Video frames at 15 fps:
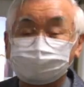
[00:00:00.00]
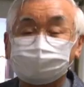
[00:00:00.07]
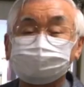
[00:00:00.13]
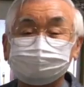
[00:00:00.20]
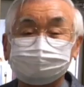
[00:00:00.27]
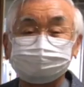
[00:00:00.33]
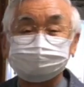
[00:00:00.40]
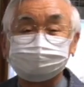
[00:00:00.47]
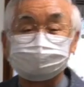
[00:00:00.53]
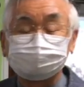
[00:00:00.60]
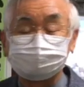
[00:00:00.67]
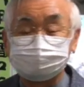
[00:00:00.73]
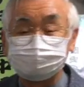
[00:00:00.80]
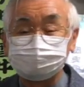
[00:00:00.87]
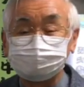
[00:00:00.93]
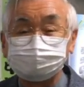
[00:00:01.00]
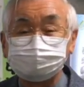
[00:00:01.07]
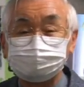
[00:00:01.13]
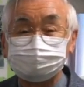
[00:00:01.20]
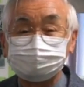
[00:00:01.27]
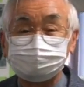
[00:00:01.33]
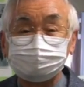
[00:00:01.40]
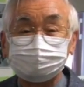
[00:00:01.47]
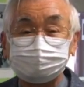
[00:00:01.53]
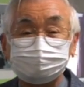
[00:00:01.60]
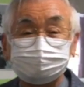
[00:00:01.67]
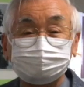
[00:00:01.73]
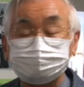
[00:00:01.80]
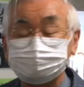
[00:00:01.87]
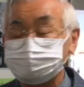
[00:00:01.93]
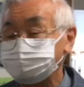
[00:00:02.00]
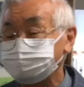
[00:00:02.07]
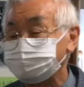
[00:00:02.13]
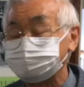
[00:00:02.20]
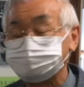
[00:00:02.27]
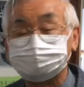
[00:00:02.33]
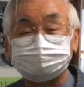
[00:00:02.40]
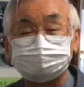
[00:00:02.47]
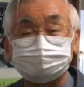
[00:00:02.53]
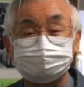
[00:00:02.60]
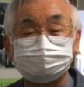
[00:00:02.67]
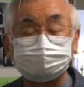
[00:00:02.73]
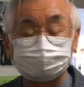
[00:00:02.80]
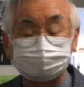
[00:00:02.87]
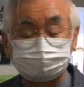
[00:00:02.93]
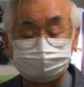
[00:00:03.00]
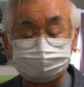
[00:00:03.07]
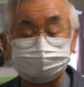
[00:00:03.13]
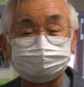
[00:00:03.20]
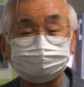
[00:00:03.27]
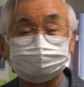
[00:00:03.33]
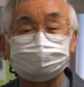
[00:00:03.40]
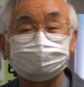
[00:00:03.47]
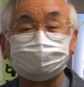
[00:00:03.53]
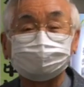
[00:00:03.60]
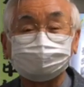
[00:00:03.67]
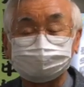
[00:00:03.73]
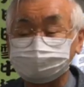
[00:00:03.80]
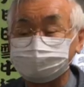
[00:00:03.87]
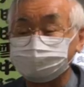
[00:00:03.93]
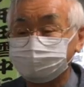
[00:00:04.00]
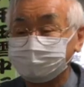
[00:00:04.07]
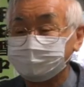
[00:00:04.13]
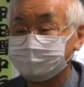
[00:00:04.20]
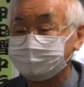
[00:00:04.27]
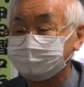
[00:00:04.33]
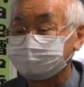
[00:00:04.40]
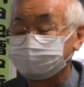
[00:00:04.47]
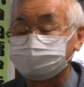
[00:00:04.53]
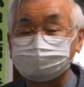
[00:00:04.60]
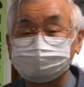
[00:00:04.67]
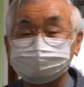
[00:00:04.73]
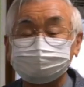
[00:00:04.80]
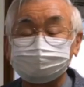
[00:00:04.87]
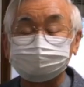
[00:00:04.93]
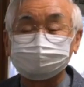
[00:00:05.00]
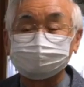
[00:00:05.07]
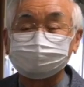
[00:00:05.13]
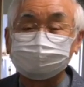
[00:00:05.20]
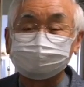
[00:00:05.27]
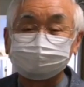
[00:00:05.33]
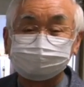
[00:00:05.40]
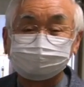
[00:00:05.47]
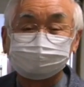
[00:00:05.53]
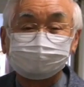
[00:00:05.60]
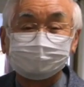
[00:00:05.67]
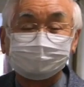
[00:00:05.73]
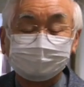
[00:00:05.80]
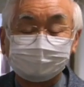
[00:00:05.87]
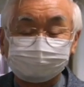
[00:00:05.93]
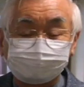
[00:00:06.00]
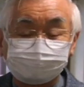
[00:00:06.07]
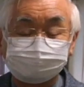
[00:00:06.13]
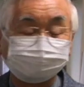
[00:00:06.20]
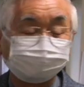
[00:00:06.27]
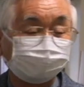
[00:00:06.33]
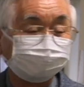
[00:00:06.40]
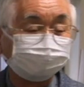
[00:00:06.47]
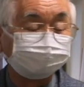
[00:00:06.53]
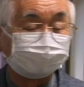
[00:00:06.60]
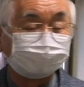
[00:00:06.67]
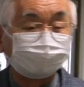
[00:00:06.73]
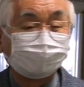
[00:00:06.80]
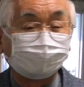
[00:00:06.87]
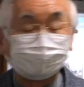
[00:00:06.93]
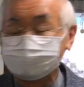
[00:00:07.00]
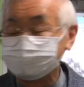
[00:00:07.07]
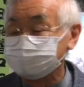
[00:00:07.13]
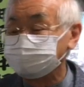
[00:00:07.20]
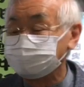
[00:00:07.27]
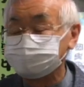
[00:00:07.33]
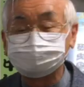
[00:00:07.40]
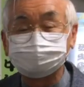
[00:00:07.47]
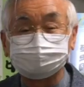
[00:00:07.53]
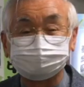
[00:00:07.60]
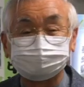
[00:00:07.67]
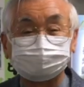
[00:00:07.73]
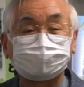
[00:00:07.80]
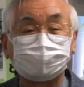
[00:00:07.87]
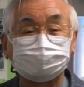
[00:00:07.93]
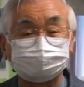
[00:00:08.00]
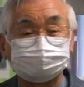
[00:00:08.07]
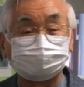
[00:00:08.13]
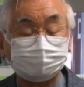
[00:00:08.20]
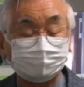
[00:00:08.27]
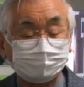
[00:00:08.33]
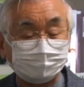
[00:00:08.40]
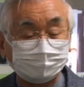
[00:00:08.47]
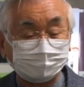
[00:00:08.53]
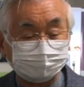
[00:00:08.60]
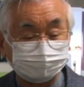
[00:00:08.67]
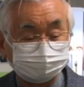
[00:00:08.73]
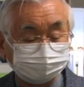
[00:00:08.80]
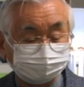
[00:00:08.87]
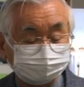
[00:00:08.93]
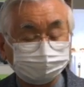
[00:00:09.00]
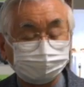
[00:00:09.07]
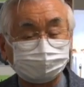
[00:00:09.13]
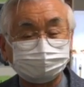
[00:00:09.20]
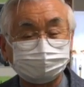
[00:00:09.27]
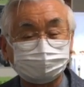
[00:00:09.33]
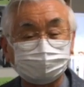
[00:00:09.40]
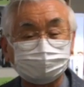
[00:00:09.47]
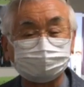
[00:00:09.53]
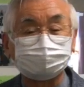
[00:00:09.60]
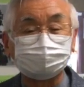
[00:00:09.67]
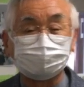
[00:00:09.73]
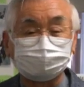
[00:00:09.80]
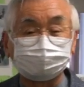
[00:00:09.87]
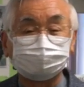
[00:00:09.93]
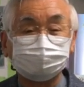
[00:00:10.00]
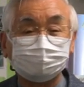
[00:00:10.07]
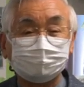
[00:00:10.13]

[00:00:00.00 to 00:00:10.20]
原因と責任総括をする時はきちっとしてですね正しておかないと公正にまた過ちを繰り返すということになるんじゃないのかなと